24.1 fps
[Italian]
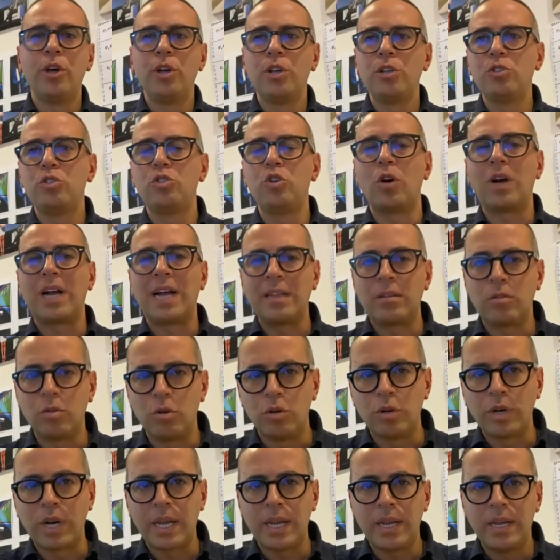
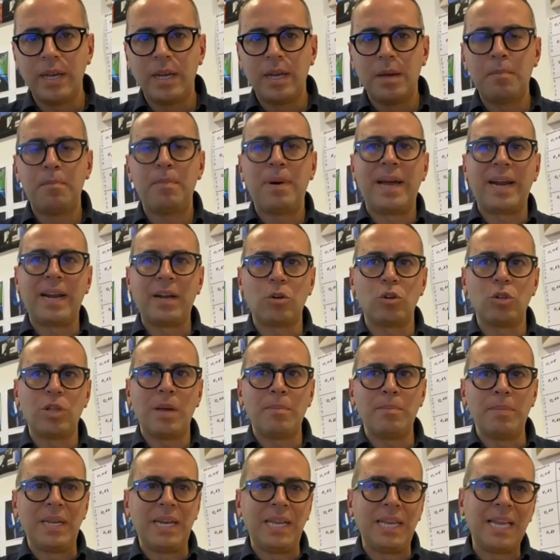giocatori
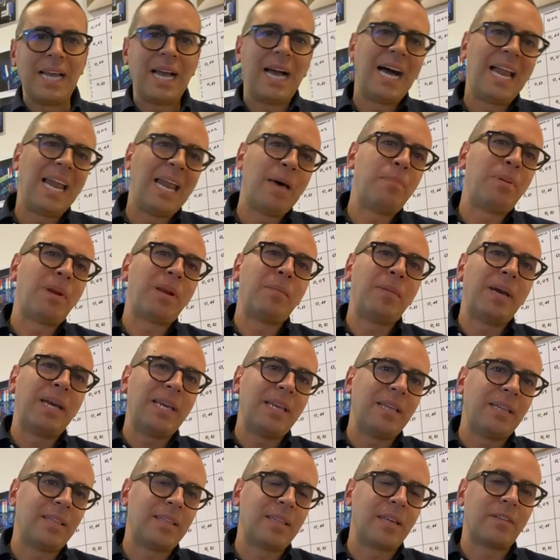paragonabili alla prima
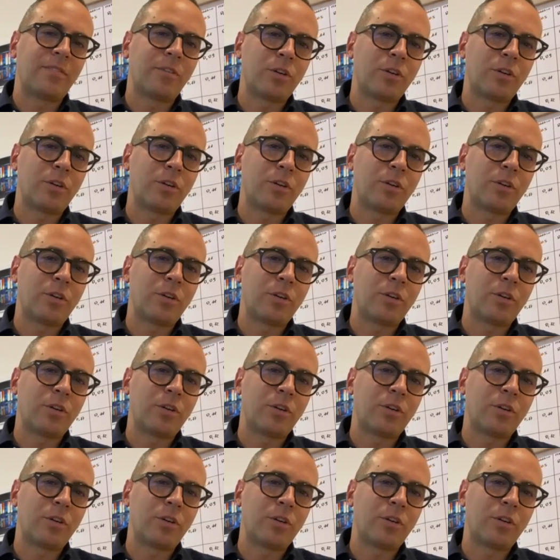Inter,